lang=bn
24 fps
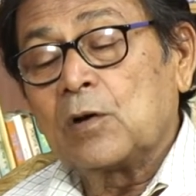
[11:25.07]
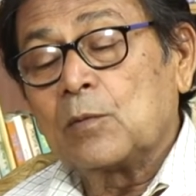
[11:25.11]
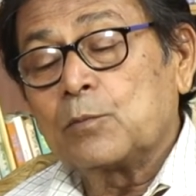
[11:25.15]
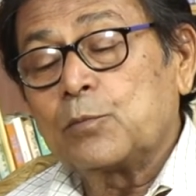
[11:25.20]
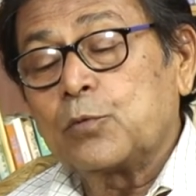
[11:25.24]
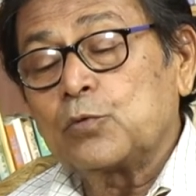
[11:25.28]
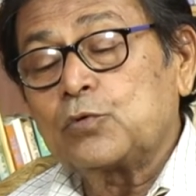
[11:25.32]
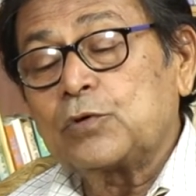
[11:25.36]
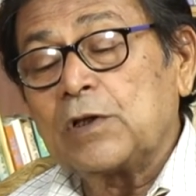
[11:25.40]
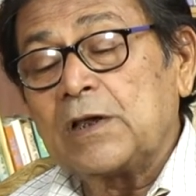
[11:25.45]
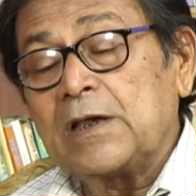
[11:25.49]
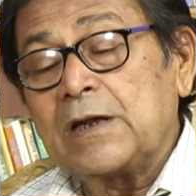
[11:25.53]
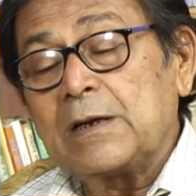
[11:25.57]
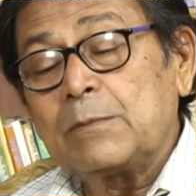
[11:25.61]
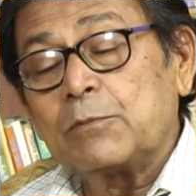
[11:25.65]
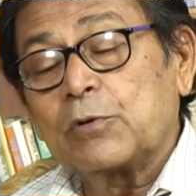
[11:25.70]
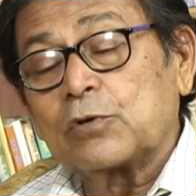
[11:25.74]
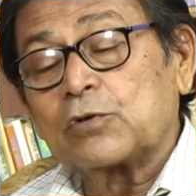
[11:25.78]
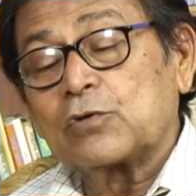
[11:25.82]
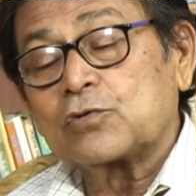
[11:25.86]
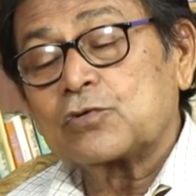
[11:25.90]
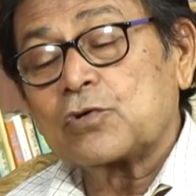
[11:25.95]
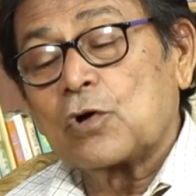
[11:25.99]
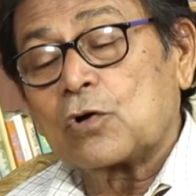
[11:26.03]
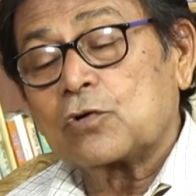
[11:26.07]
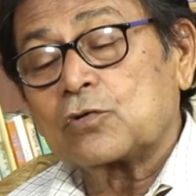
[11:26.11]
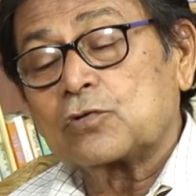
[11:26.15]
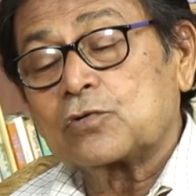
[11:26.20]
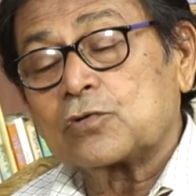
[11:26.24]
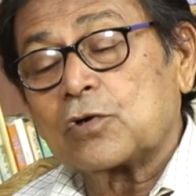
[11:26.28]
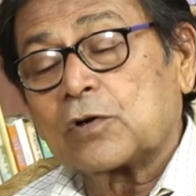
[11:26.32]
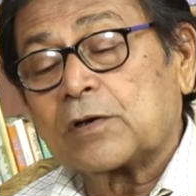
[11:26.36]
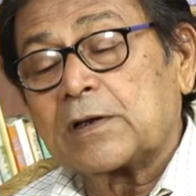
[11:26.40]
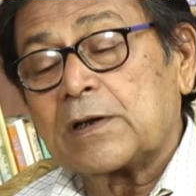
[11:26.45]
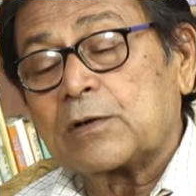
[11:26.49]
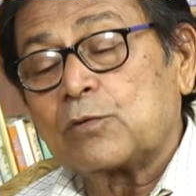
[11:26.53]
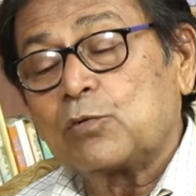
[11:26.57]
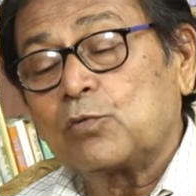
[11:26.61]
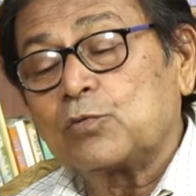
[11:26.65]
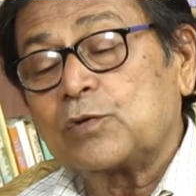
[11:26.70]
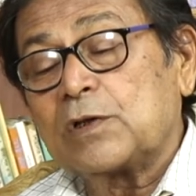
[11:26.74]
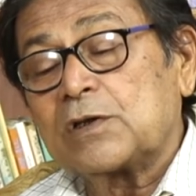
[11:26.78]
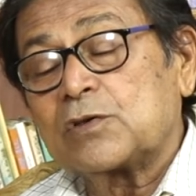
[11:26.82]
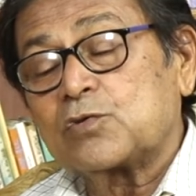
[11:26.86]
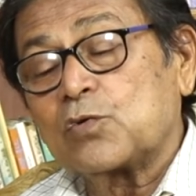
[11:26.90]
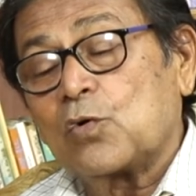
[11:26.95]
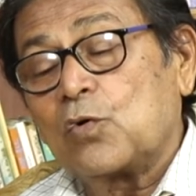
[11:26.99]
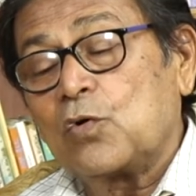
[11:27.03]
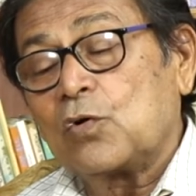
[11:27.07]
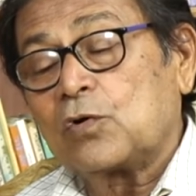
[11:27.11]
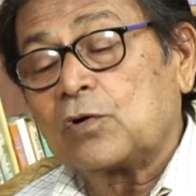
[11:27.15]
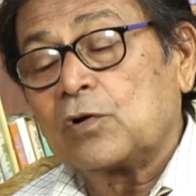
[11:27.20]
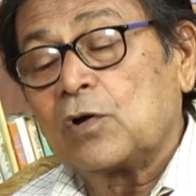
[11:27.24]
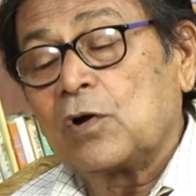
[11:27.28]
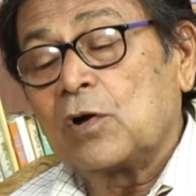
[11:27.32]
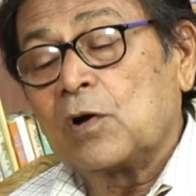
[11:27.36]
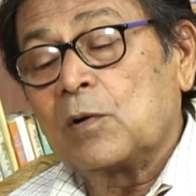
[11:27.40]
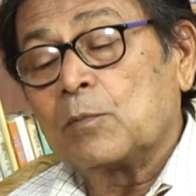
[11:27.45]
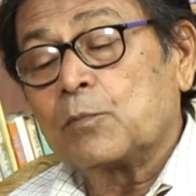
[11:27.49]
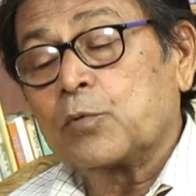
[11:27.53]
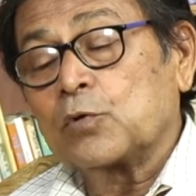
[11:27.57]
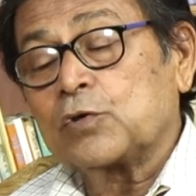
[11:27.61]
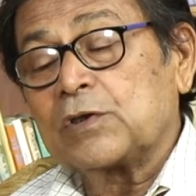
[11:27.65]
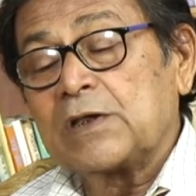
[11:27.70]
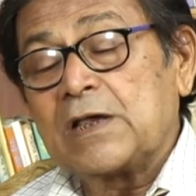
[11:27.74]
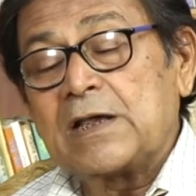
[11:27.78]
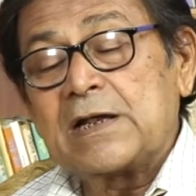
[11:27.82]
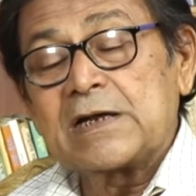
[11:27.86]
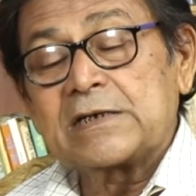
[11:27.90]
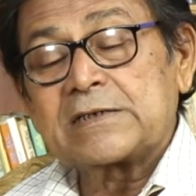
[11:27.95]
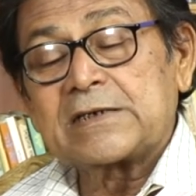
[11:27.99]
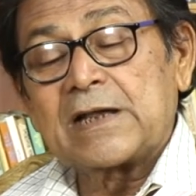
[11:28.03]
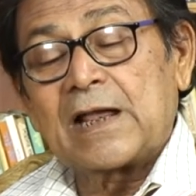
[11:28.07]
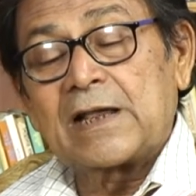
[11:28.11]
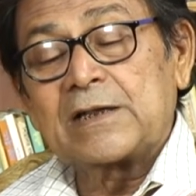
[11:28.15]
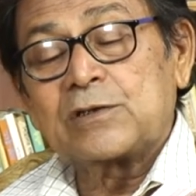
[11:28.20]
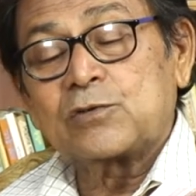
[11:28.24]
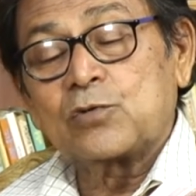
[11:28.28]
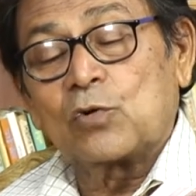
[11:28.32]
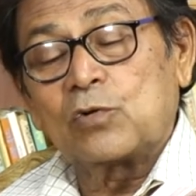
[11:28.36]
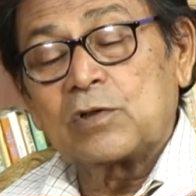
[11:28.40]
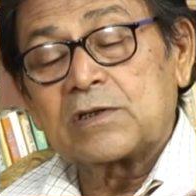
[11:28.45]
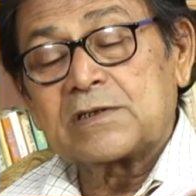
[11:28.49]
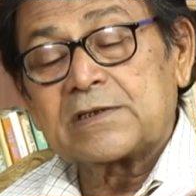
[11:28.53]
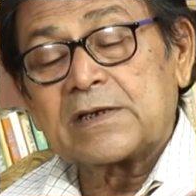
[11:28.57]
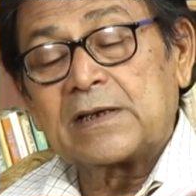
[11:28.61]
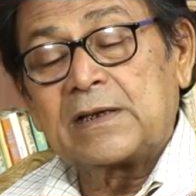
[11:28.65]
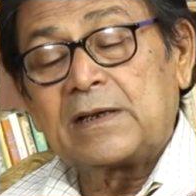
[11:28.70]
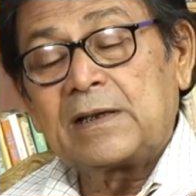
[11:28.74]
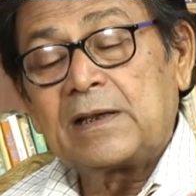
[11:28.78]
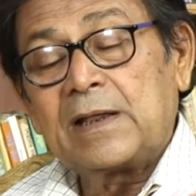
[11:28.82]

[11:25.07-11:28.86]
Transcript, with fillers: পুতির মতো চকচকে খুদে চোখ প্রতিহিংসায় জ্বলছে